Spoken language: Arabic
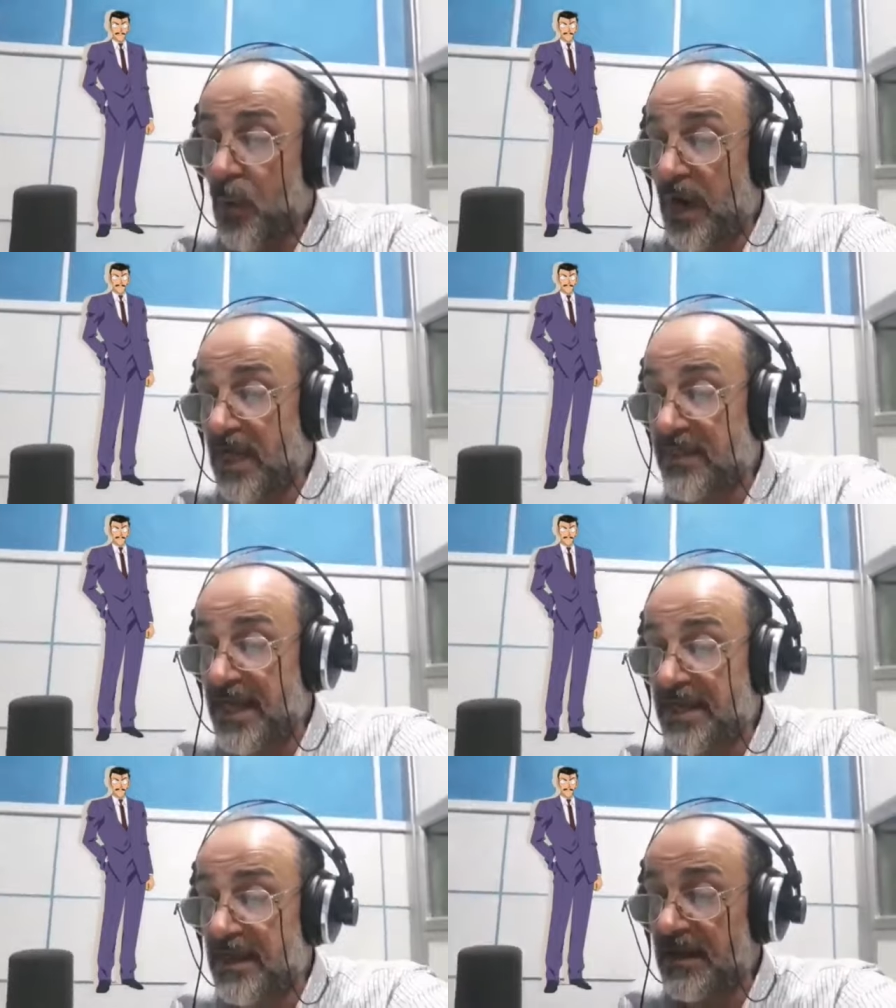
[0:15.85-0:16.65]
وقد
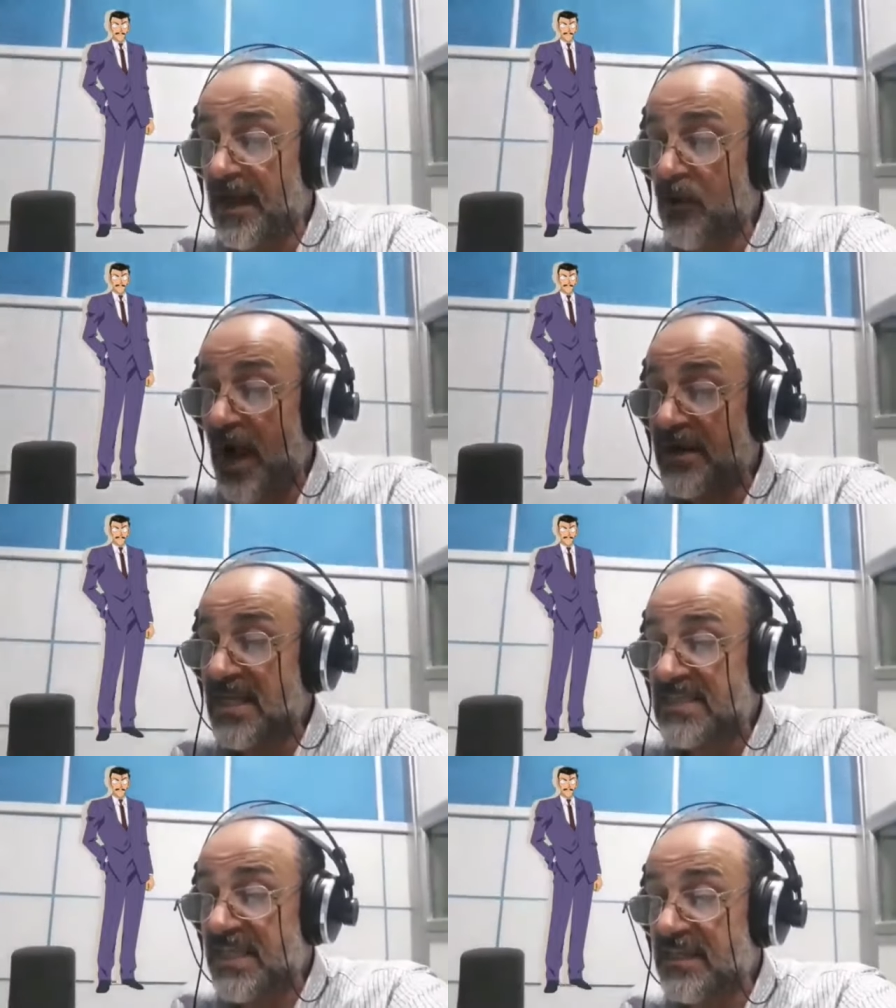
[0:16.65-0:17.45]
ذكر له
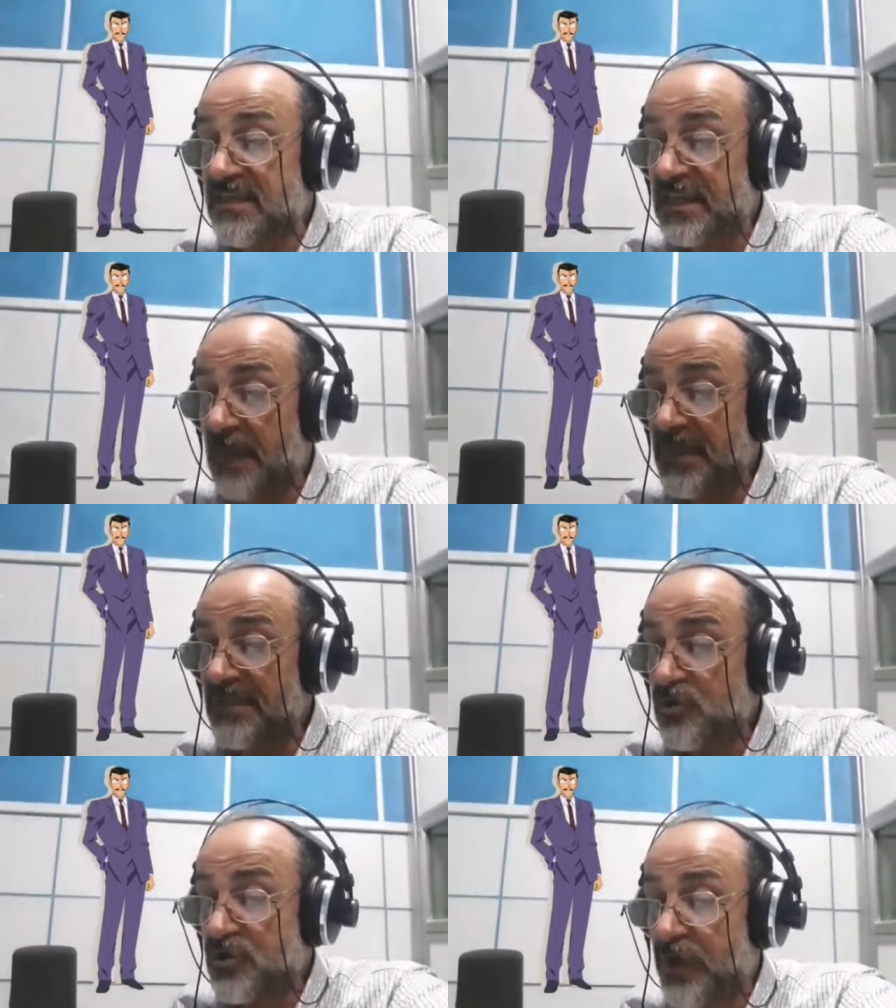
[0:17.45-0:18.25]
أن السيدة
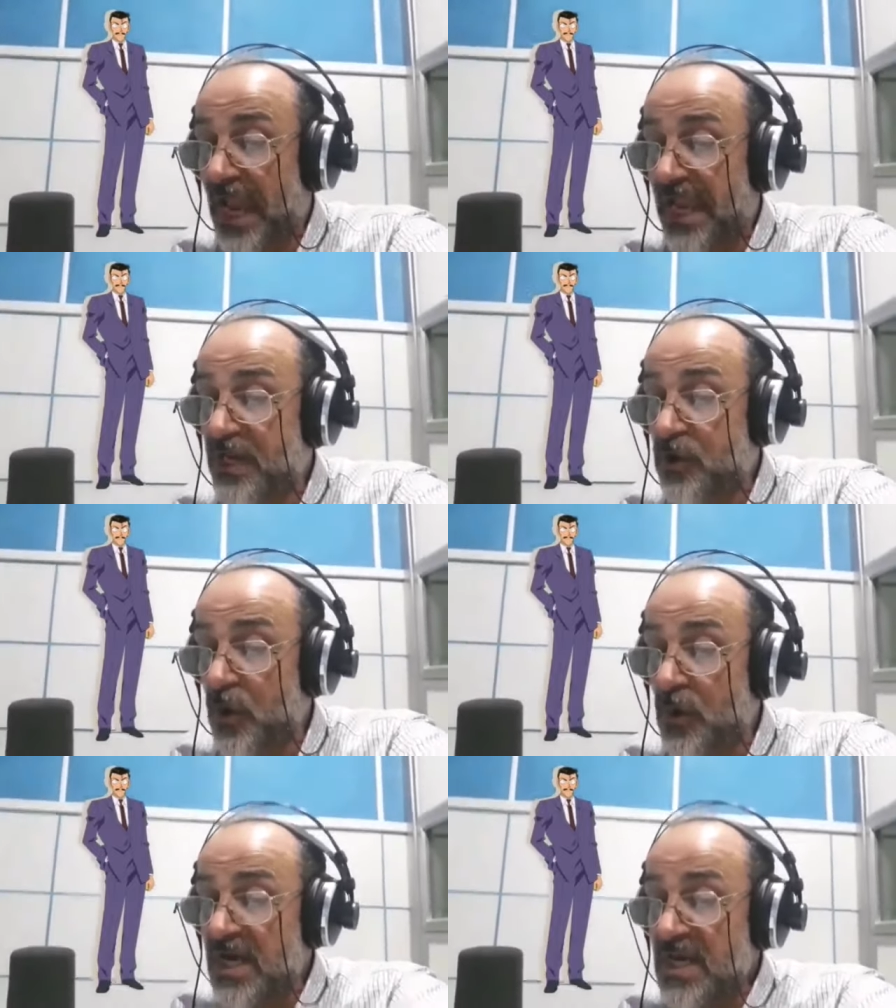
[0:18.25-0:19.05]
ميتوزوكا
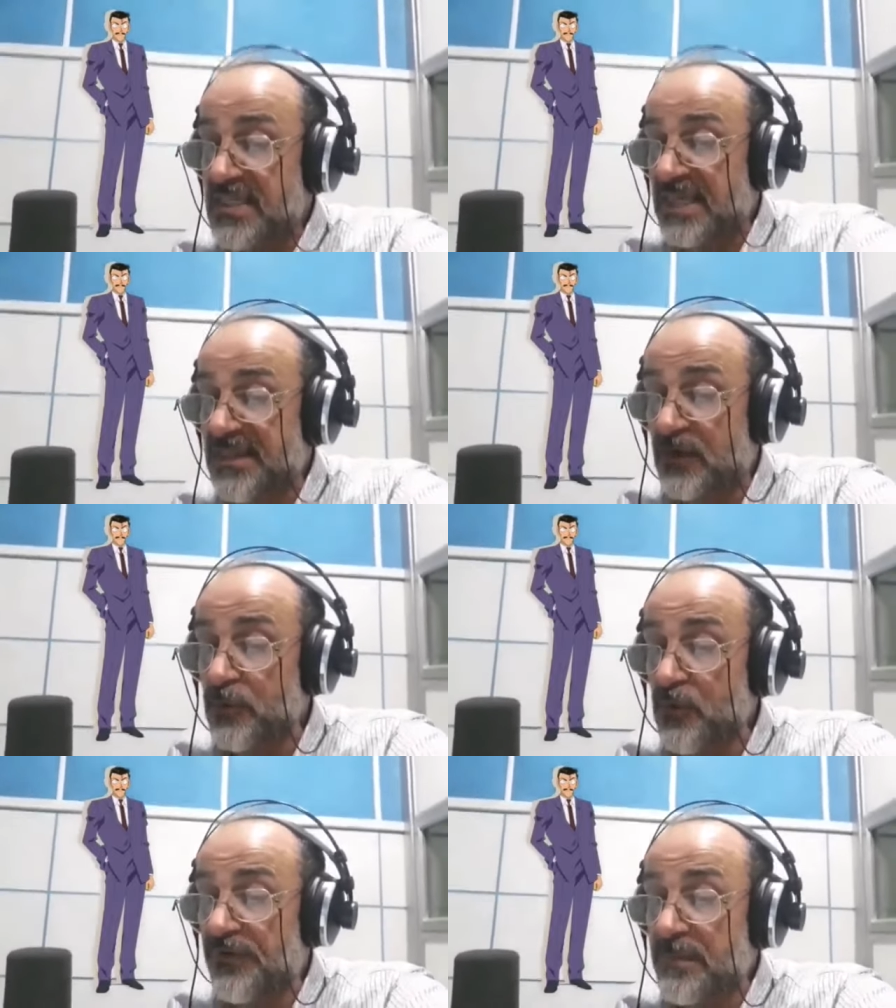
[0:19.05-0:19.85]
إيكو
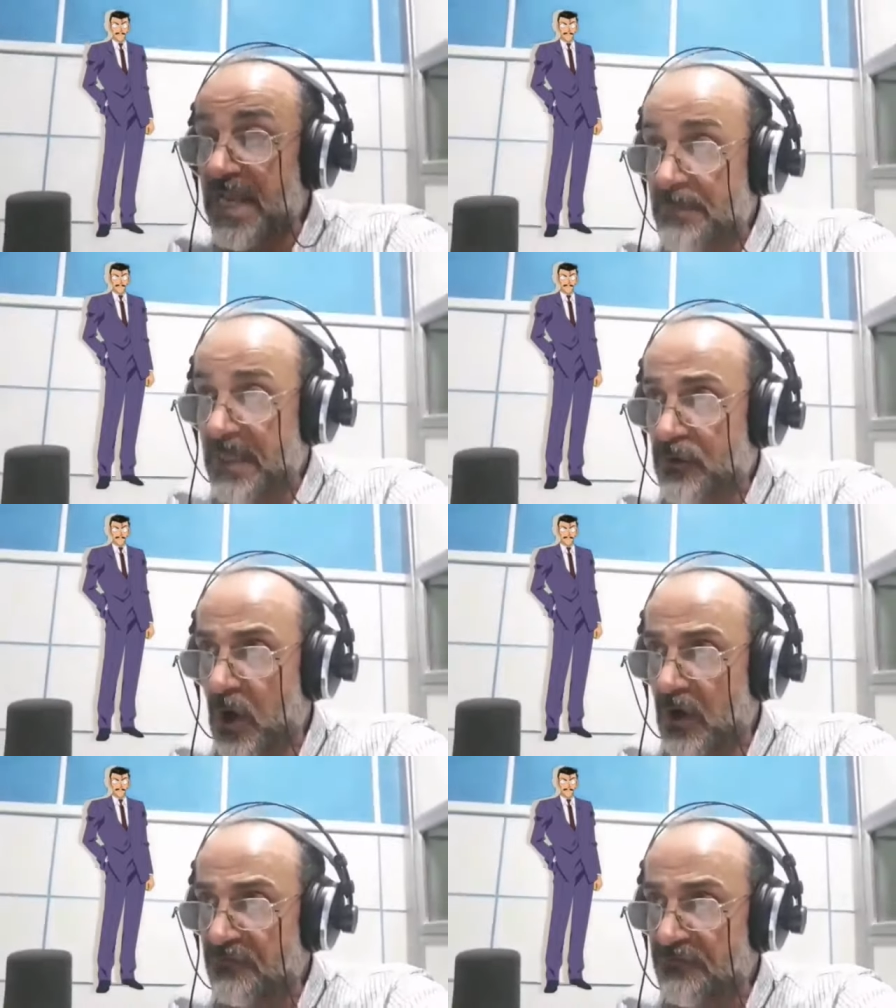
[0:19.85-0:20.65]
ستكون في ملعب
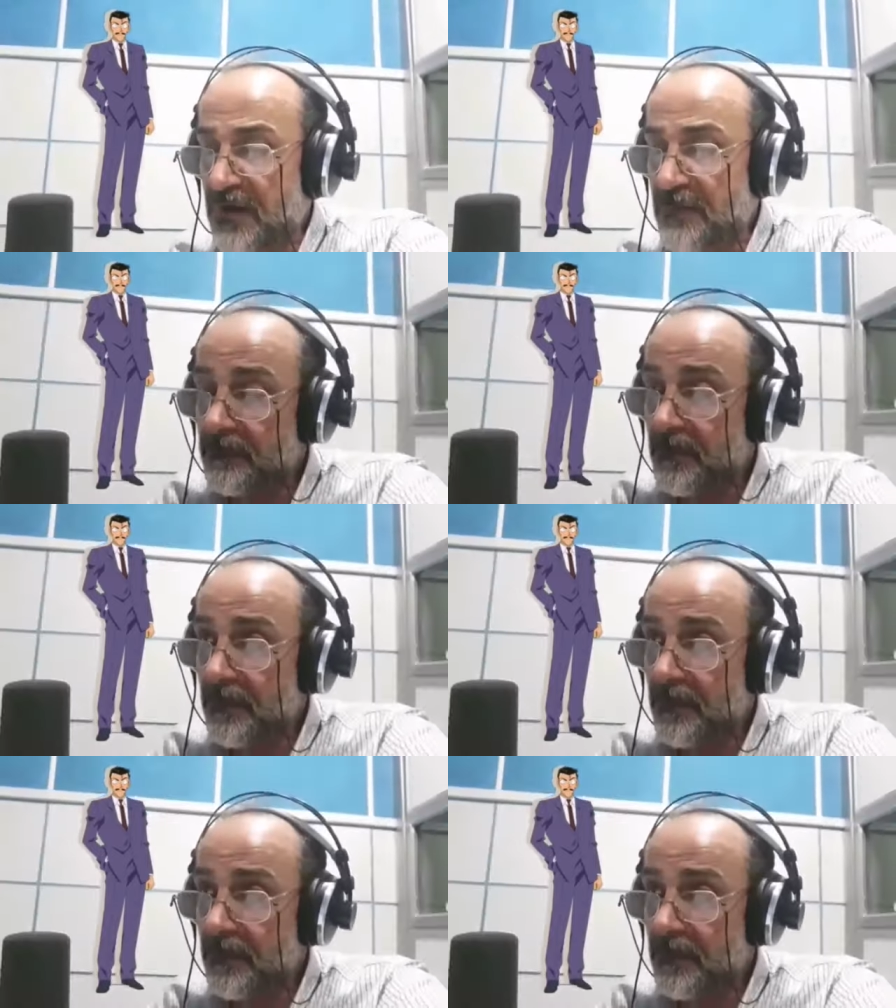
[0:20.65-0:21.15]
الجولف